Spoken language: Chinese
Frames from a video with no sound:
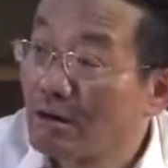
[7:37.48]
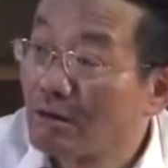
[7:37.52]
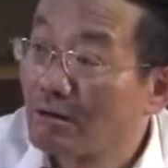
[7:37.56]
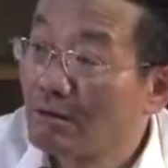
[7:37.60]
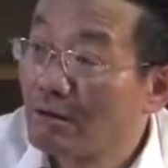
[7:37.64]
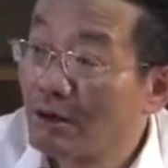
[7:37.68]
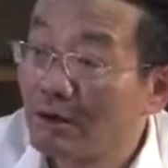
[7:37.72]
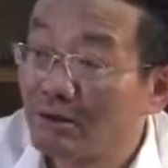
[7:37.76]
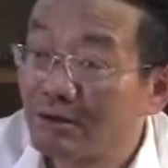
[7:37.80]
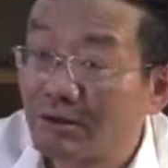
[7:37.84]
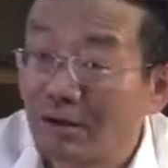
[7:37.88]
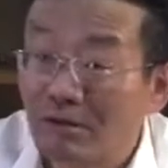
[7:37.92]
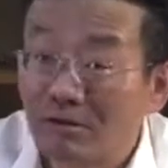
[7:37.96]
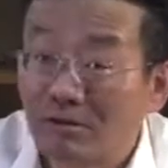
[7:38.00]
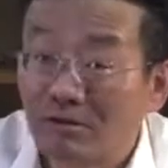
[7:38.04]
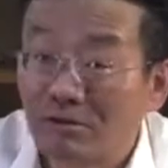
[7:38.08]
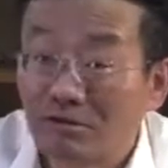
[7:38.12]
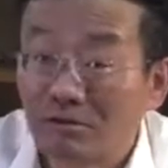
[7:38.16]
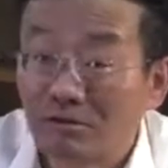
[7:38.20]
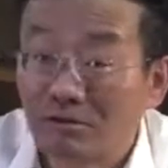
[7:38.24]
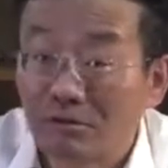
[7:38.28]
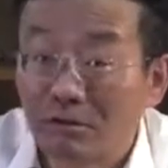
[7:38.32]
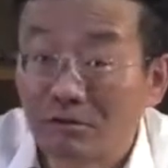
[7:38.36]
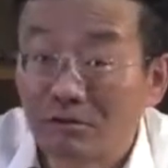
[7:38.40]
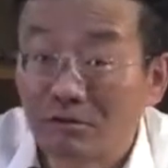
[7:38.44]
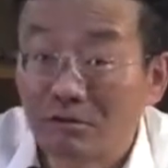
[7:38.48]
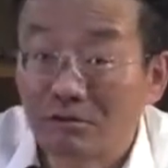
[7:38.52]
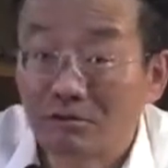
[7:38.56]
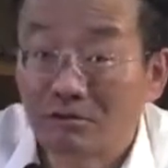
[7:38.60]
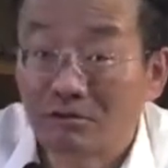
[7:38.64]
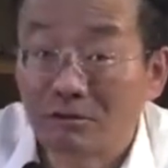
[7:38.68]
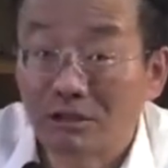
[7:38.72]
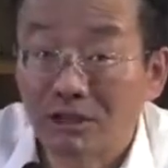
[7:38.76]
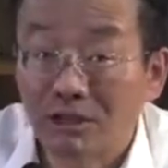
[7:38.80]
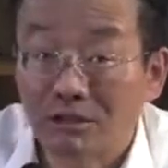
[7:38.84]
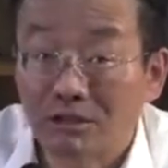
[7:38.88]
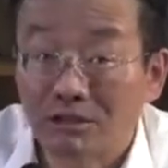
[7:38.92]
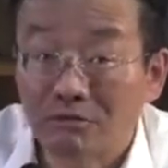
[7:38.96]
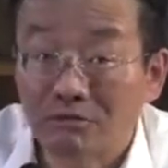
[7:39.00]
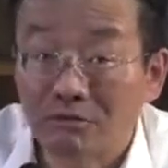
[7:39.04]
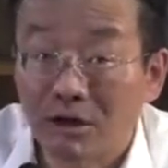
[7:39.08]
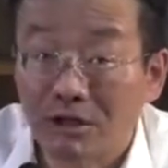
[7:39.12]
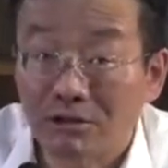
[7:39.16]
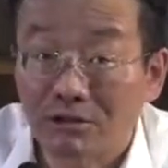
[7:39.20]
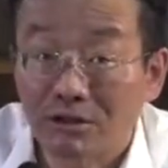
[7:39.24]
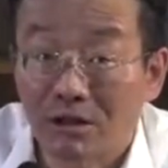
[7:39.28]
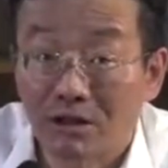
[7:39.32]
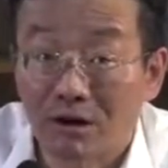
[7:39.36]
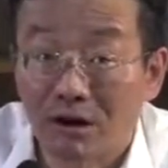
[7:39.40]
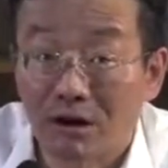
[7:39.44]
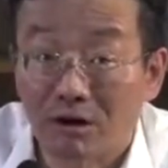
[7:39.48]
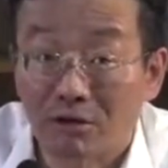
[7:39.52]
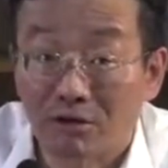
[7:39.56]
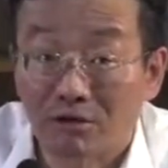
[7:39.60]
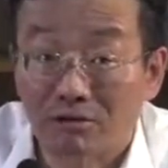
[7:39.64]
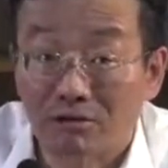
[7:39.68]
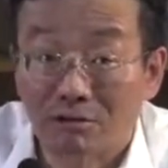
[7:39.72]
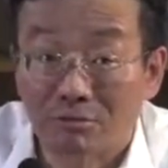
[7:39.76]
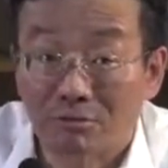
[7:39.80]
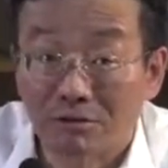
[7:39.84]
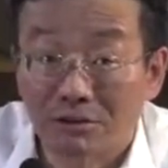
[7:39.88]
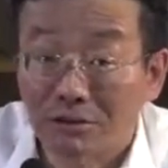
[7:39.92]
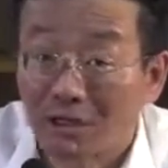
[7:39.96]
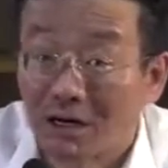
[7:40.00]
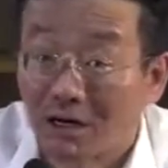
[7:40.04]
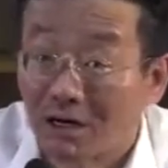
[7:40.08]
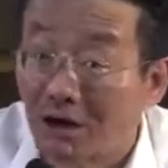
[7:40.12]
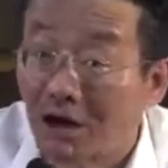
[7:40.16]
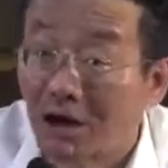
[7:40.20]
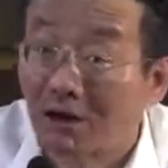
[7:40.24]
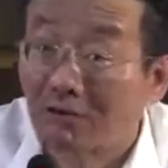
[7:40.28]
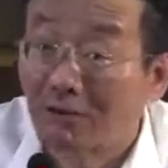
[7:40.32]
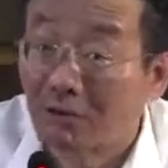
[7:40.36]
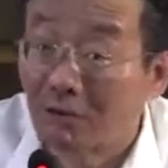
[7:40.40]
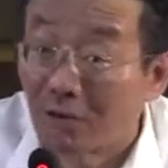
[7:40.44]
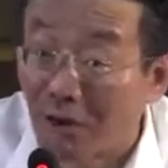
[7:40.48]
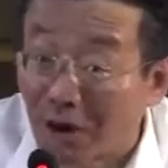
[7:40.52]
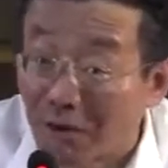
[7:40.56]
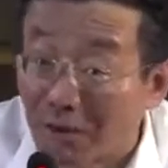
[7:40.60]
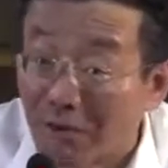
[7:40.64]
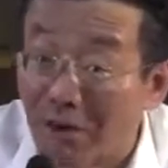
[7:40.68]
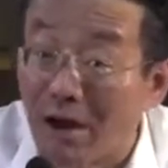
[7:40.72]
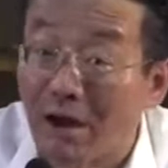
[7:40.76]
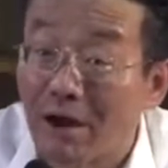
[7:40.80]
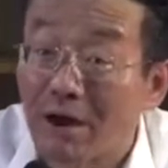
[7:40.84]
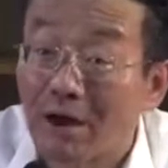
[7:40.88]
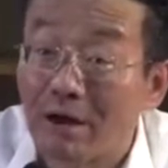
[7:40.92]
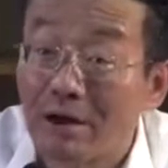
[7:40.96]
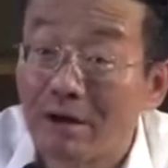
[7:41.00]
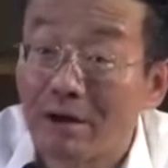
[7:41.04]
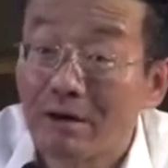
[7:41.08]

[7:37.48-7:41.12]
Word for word: 为金市、州市经济发展考虑，是不是很好的官员？